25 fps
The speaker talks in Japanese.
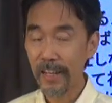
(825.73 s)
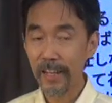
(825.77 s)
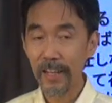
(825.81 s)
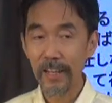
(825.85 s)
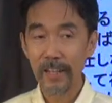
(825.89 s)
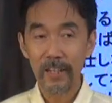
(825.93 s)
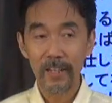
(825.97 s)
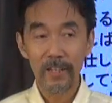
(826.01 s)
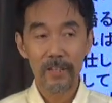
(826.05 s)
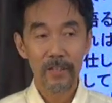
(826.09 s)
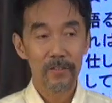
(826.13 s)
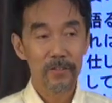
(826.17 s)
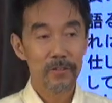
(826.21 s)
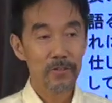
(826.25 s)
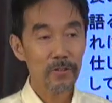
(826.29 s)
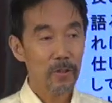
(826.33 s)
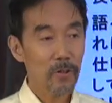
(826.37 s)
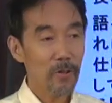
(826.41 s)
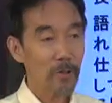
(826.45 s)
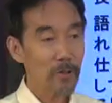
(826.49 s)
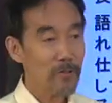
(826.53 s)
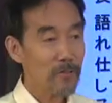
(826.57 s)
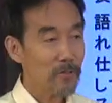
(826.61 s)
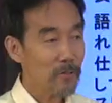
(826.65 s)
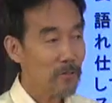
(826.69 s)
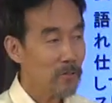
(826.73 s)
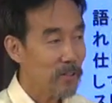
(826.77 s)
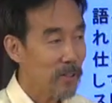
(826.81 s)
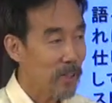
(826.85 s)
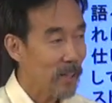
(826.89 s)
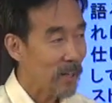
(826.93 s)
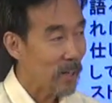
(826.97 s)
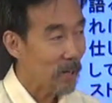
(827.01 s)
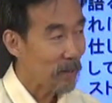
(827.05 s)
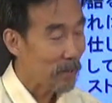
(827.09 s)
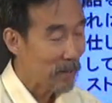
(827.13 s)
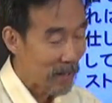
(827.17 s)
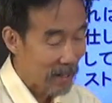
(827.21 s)
でそうす
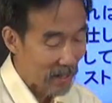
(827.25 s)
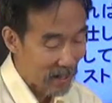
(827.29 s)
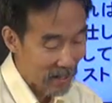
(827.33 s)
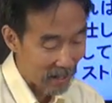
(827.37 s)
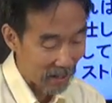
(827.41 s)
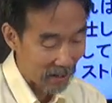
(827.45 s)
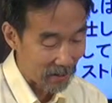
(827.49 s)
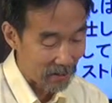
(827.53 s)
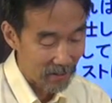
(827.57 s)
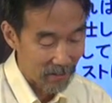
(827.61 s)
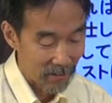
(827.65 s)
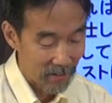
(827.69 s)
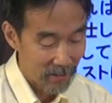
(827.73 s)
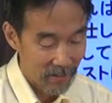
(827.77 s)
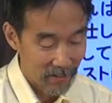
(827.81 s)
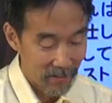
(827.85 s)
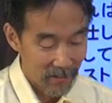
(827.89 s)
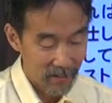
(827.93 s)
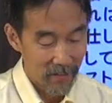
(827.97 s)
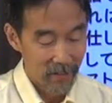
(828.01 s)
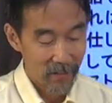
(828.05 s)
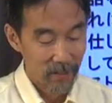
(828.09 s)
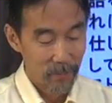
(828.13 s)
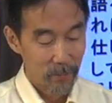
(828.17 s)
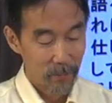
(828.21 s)
るならば